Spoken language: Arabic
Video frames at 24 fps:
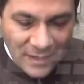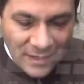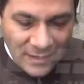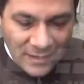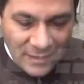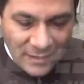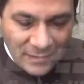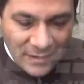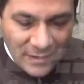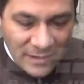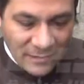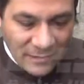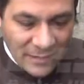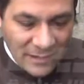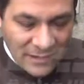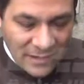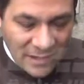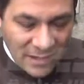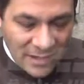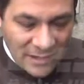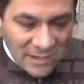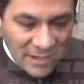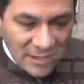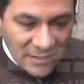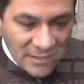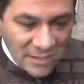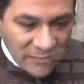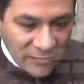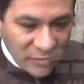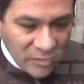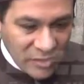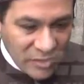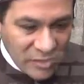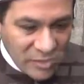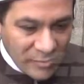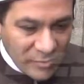انا بنتهز هذه
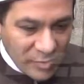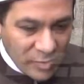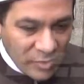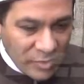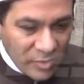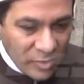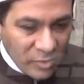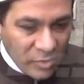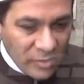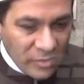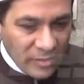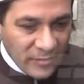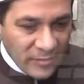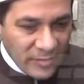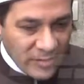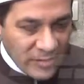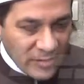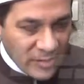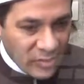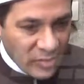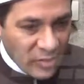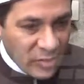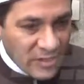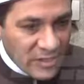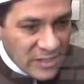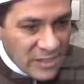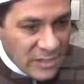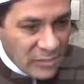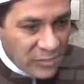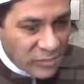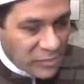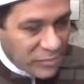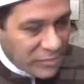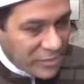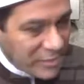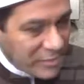الفرصه وبقول لكل مصر كل
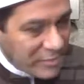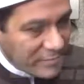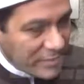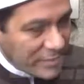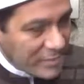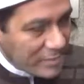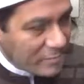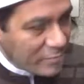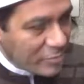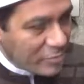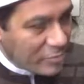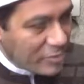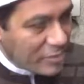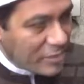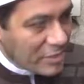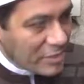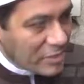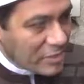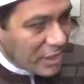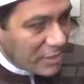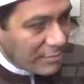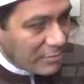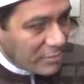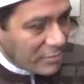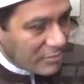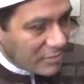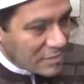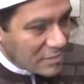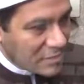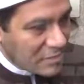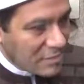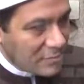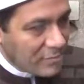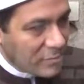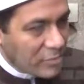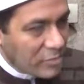سنه وانتم طيبين بقول للشعب
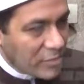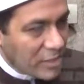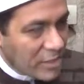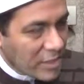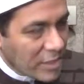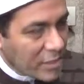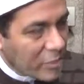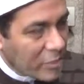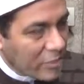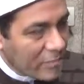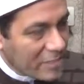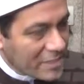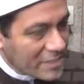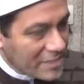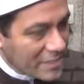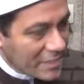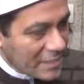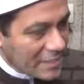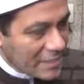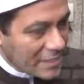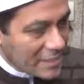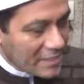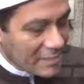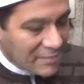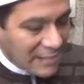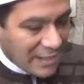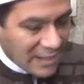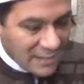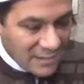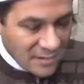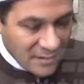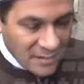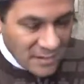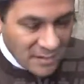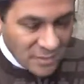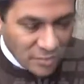المصري بقول للاخوه المسيحيين
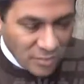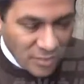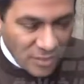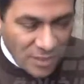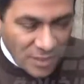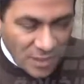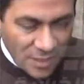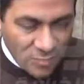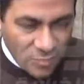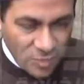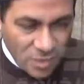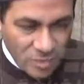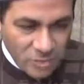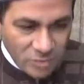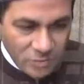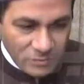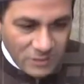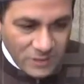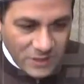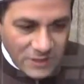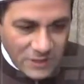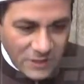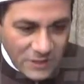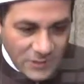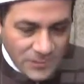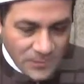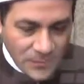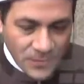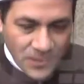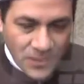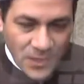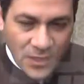تحديدا كل عام وانتم بخير